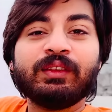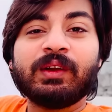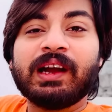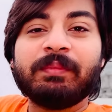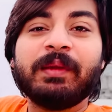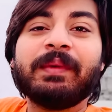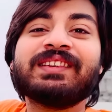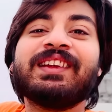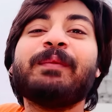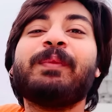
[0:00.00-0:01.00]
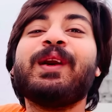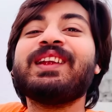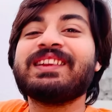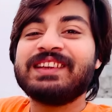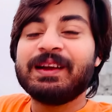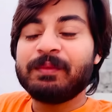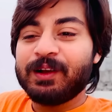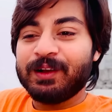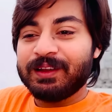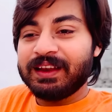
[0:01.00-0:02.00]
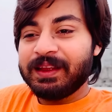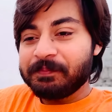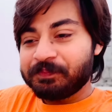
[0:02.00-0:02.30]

तो घर में माशाल्लाह बहुत अच्छा माहौल है